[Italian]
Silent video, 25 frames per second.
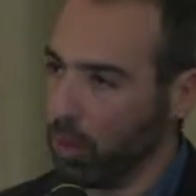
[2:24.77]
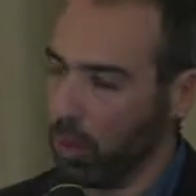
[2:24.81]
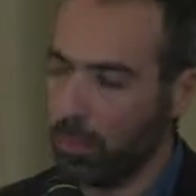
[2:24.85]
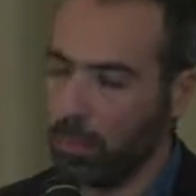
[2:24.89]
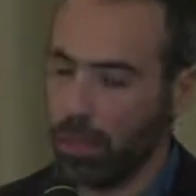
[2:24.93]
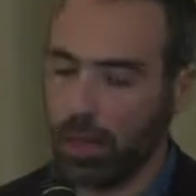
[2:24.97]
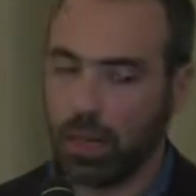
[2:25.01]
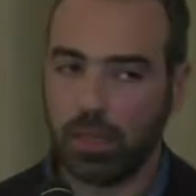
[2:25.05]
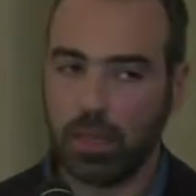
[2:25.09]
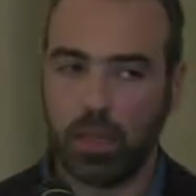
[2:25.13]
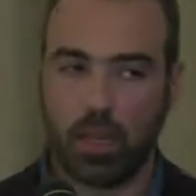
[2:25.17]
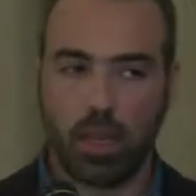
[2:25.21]

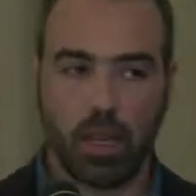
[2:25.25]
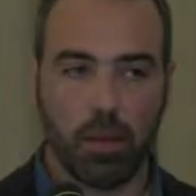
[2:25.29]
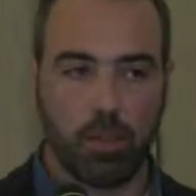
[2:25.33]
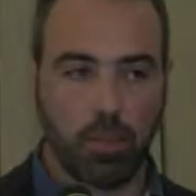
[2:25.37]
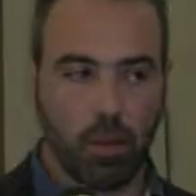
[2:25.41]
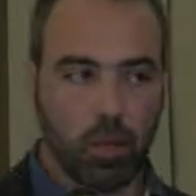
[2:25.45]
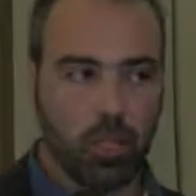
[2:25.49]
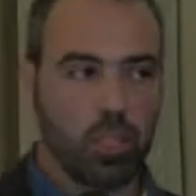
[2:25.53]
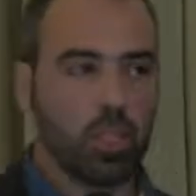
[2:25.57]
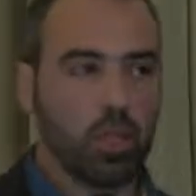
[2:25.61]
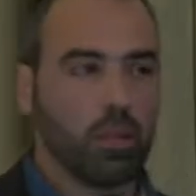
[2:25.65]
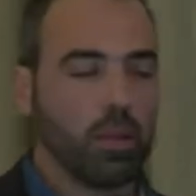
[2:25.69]
malattie,
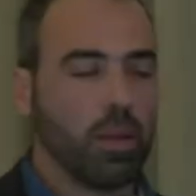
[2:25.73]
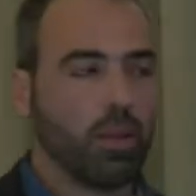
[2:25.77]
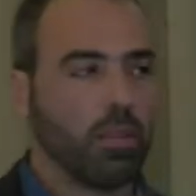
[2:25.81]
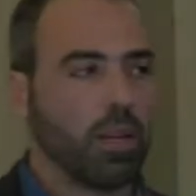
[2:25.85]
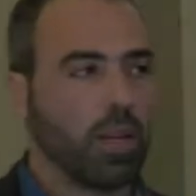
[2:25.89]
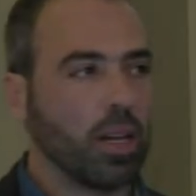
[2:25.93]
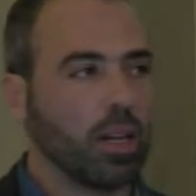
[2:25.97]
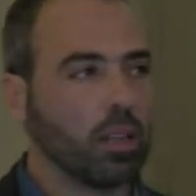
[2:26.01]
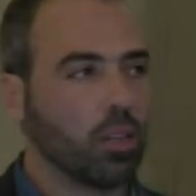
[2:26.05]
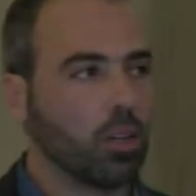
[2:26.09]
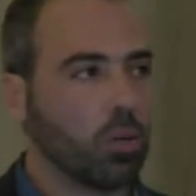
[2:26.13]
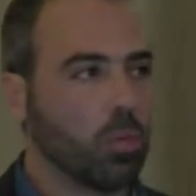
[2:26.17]
policitemia
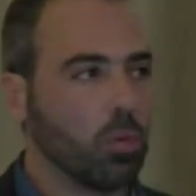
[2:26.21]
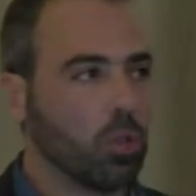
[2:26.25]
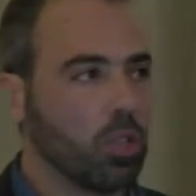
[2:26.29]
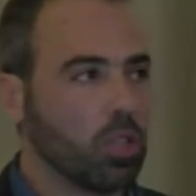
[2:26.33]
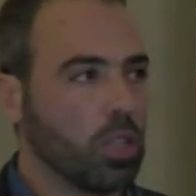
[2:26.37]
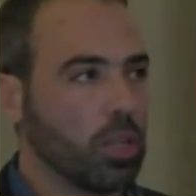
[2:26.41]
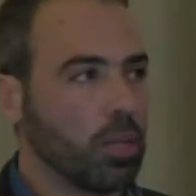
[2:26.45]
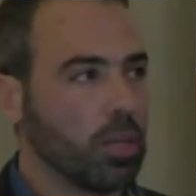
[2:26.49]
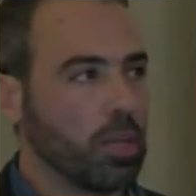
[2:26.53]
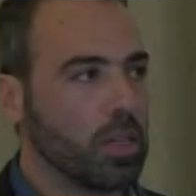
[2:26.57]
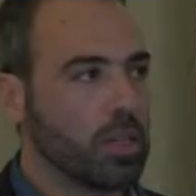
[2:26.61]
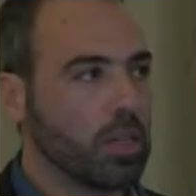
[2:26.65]
vera e
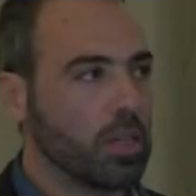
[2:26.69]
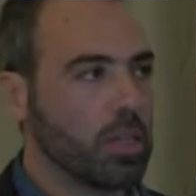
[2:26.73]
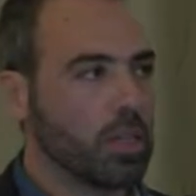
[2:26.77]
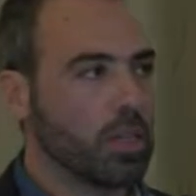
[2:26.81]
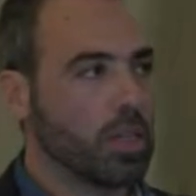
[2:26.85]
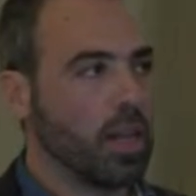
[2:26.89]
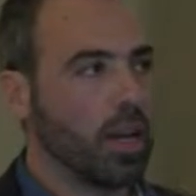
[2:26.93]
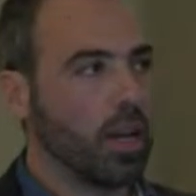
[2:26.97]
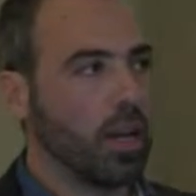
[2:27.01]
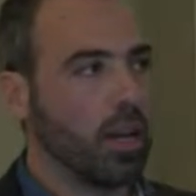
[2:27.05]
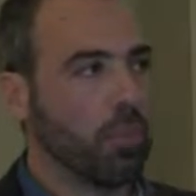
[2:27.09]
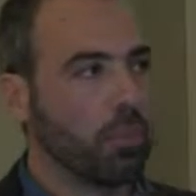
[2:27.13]
trombocitemia
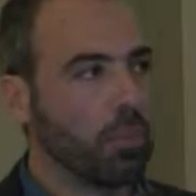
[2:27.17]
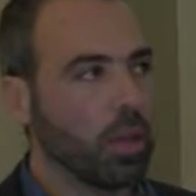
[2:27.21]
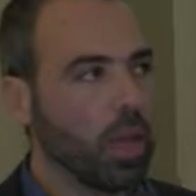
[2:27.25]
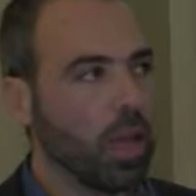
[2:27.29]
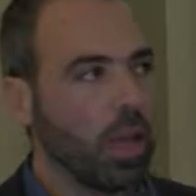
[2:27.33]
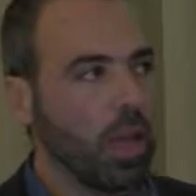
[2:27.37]
essenziale.